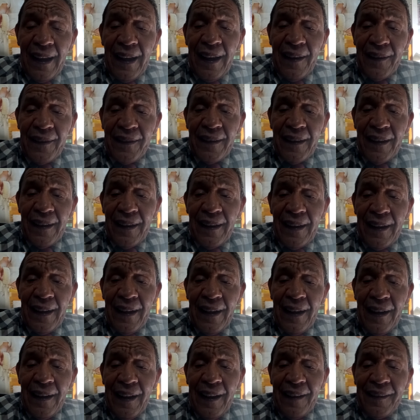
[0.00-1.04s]
es
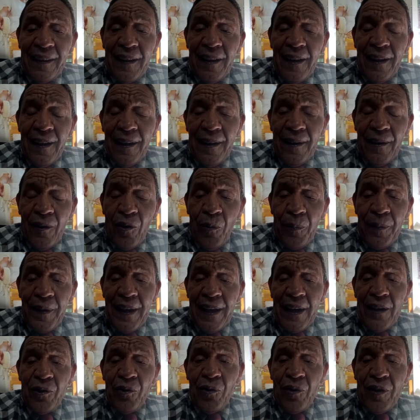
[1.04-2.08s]
el, es el
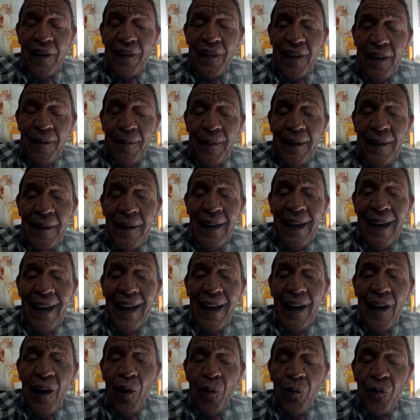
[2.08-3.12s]
gobierno que debe
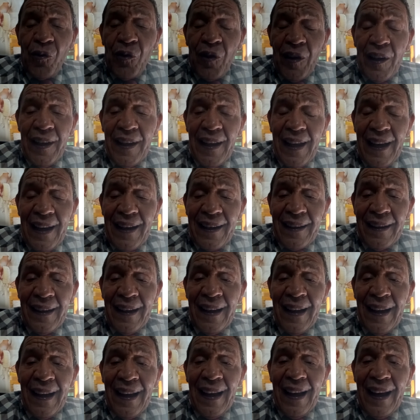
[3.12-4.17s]
auxiliar
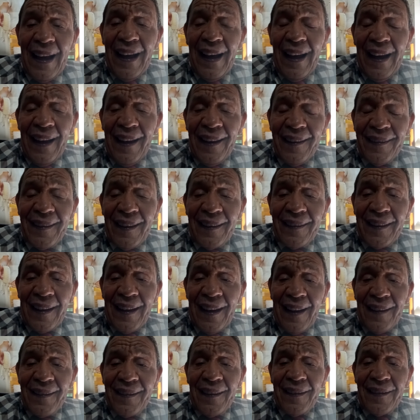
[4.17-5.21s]
a esas
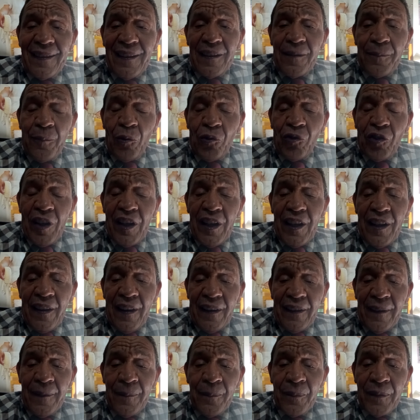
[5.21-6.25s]
clases
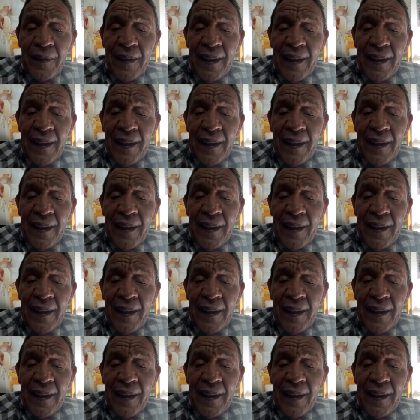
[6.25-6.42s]
desposeídas